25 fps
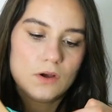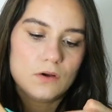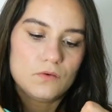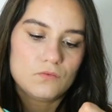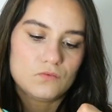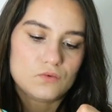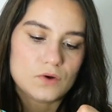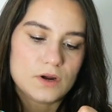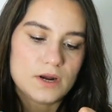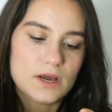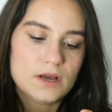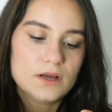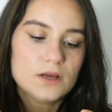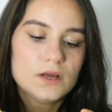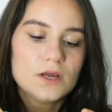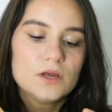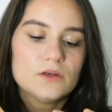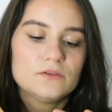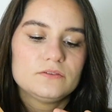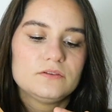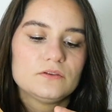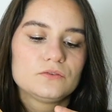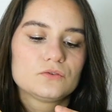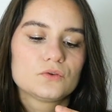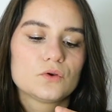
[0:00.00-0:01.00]
voilà.
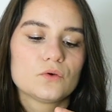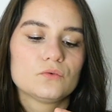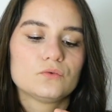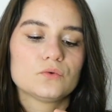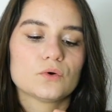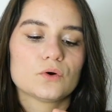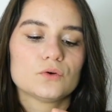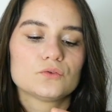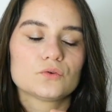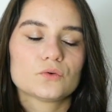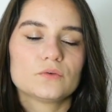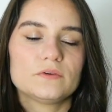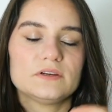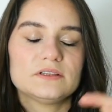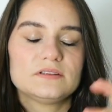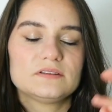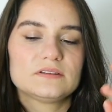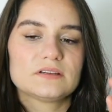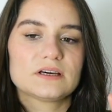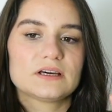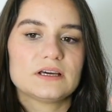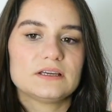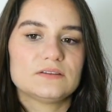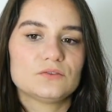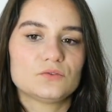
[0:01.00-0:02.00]
C'est ce que vous retrouvez
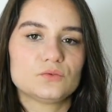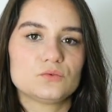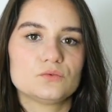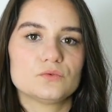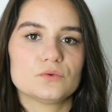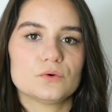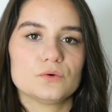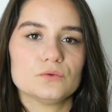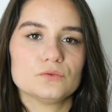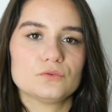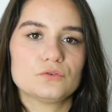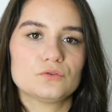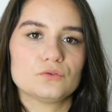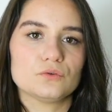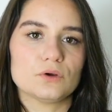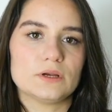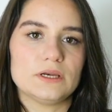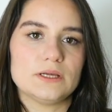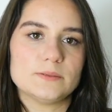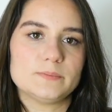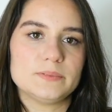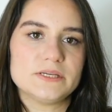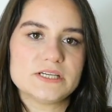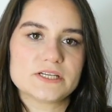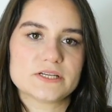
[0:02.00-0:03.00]
très souvent sur
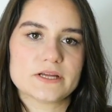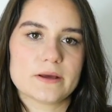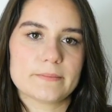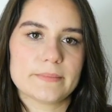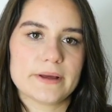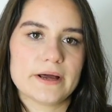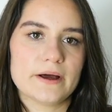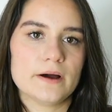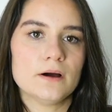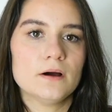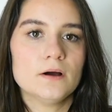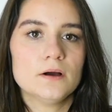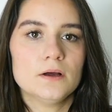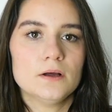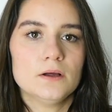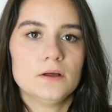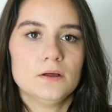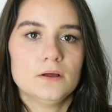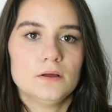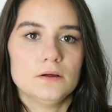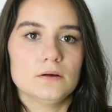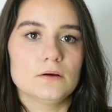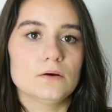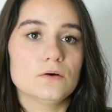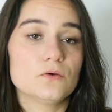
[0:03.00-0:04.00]
les pyjamas
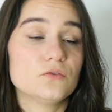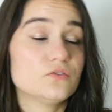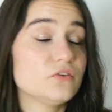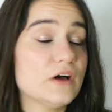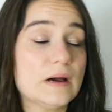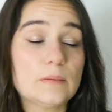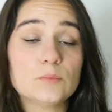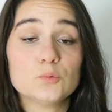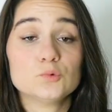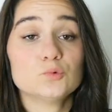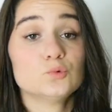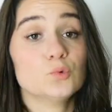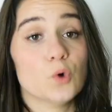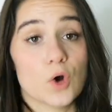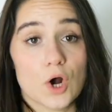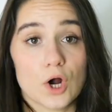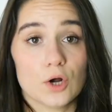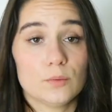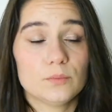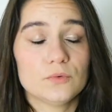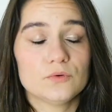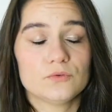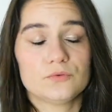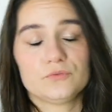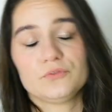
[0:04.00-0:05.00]
euh, femme ou
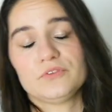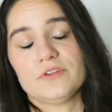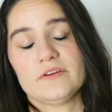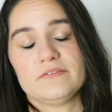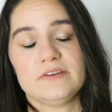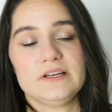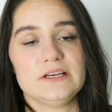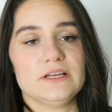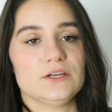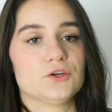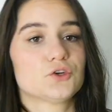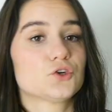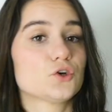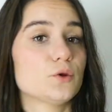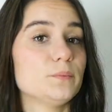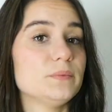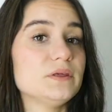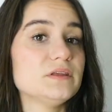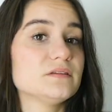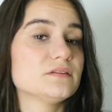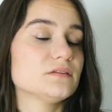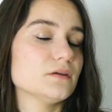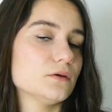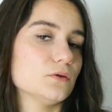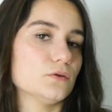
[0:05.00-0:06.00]
homme, vous savez les
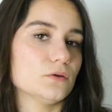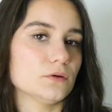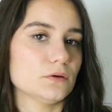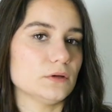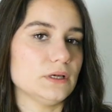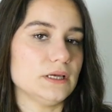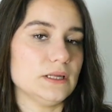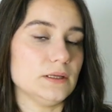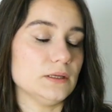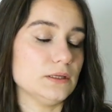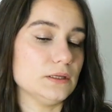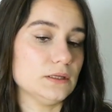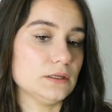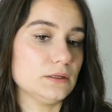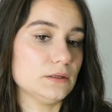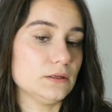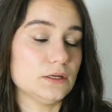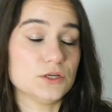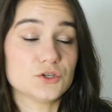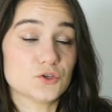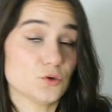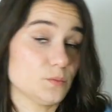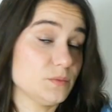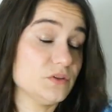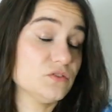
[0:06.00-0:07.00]
chemises, euh, les,
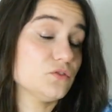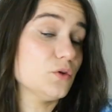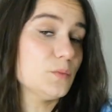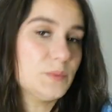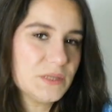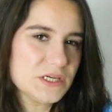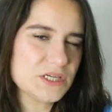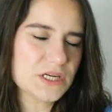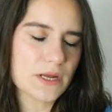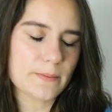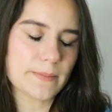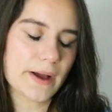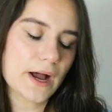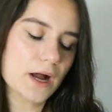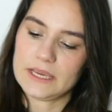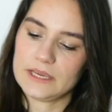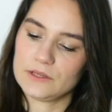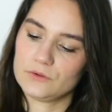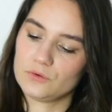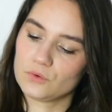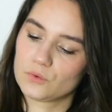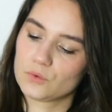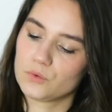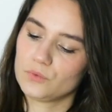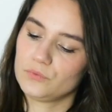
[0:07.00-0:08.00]
chemises de pyjama. Et
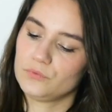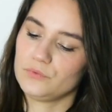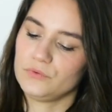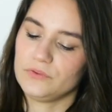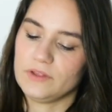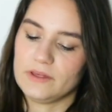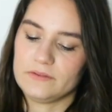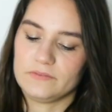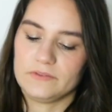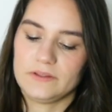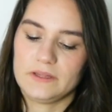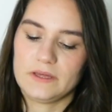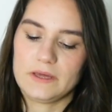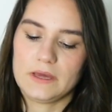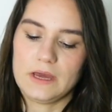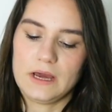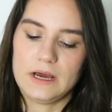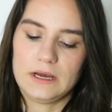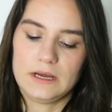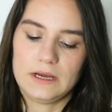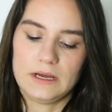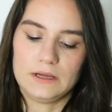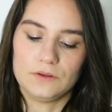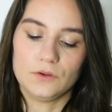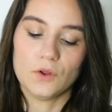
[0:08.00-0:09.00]
du coup vous avez
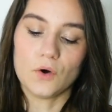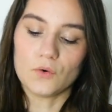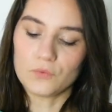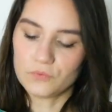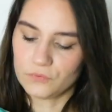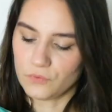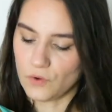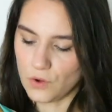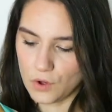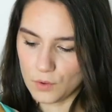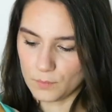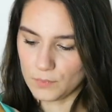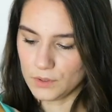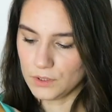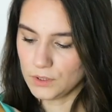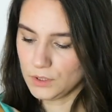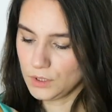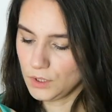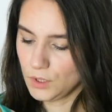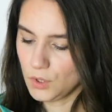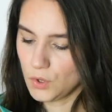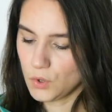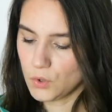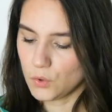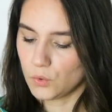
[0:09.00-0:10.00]
un enforme
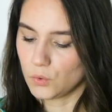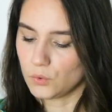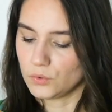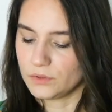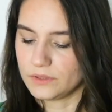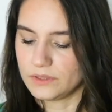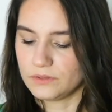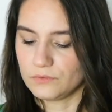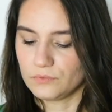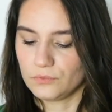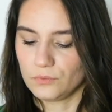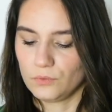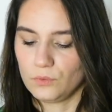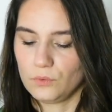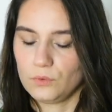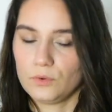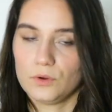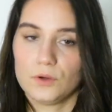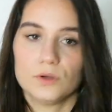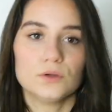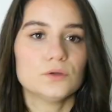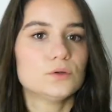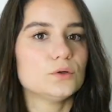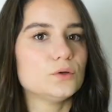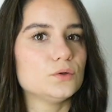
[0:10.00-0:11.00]
au niveau
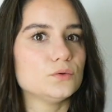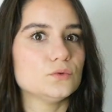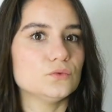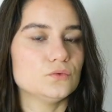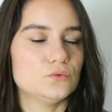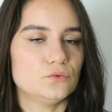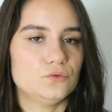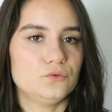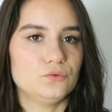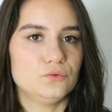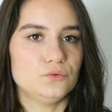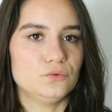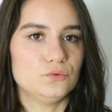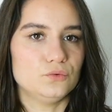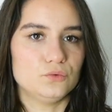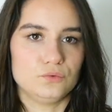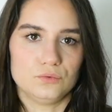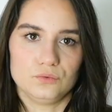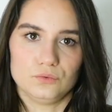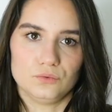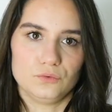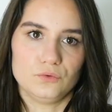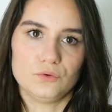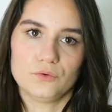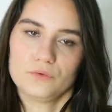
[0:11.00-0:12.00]

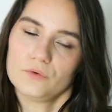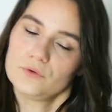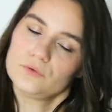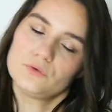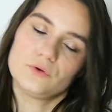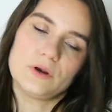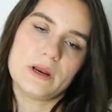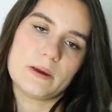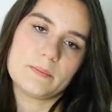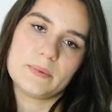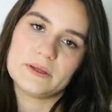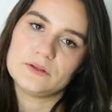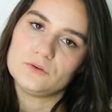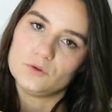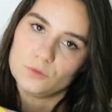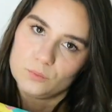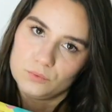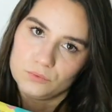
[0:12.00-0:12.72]
du devant de la pâte de